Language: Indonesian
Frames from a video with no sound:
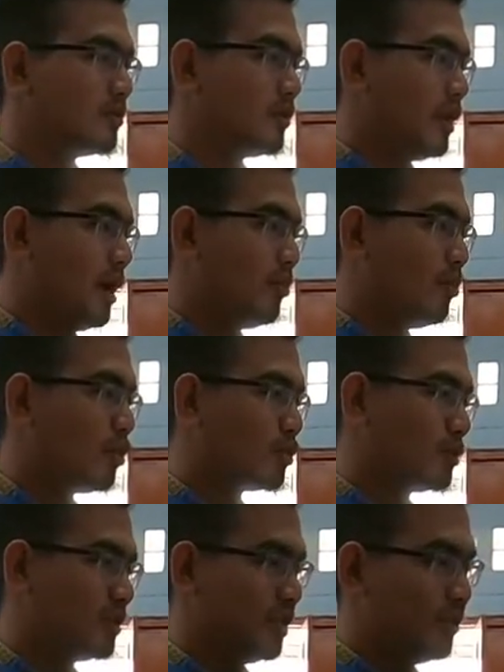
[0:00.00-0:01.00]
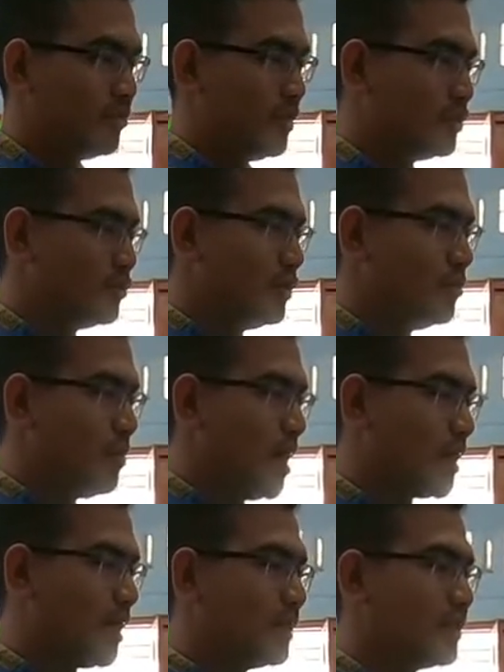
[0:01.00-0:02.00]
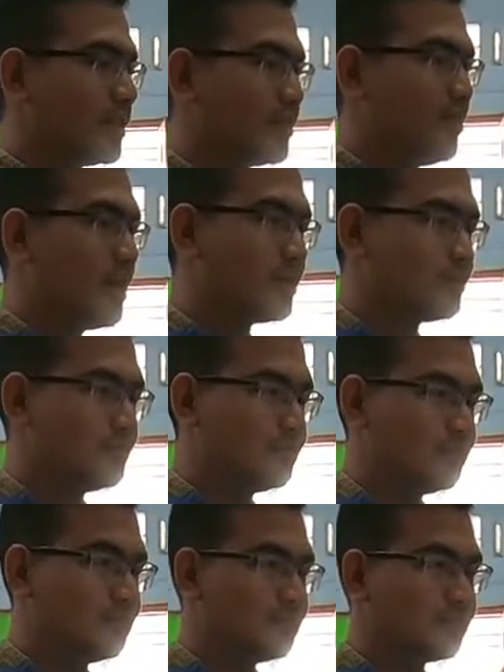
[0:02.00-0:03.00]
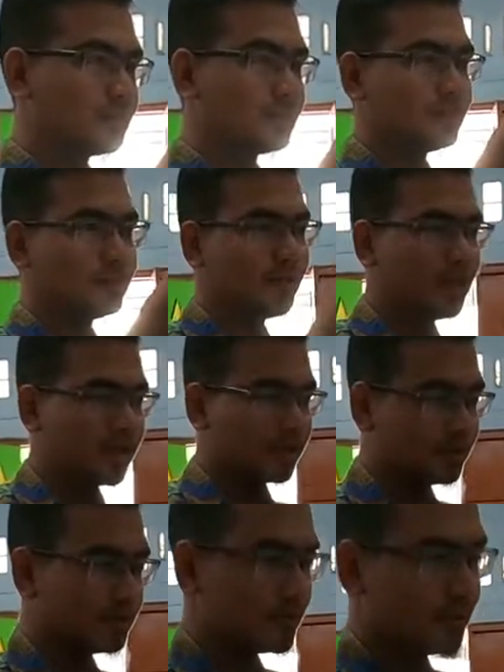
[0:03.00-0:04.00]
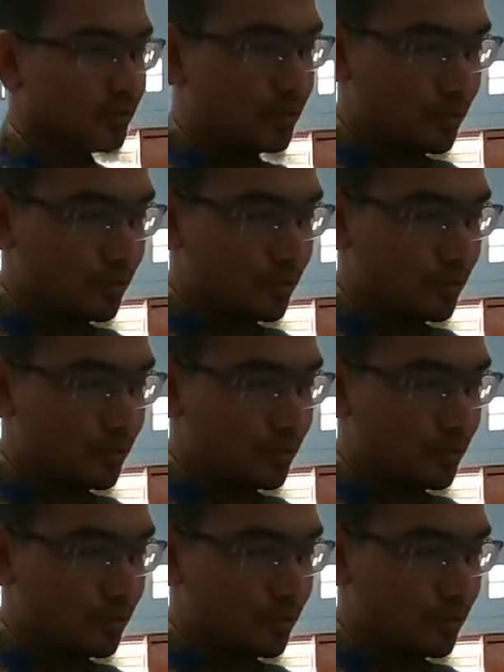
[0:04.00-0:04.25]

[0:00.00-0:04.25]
unboxing baju lebaran terbaru ya untuk